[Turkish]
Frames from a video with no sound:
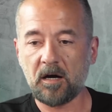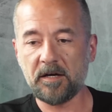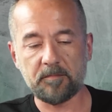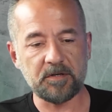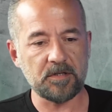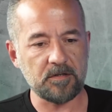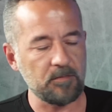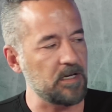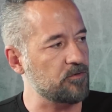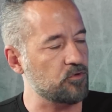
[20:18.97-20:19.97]
Hayır
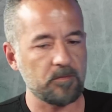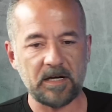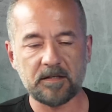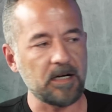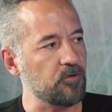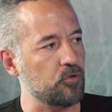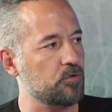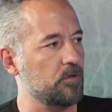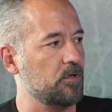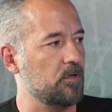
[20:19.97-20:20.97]
Beşiktaş'ın bilançosu belki daha
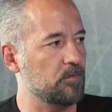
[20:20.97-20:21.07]
kötü.